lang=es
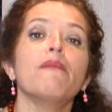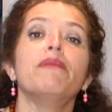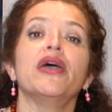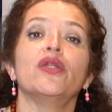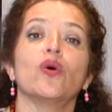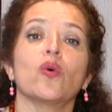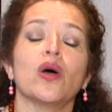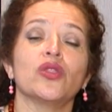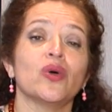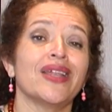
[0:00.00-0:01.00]
pero
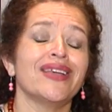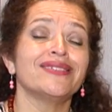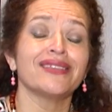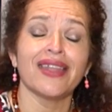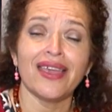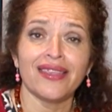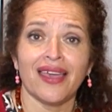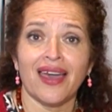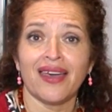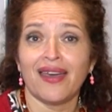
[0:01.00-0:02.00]
cuando la
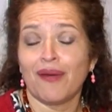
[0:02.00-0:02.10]
estrella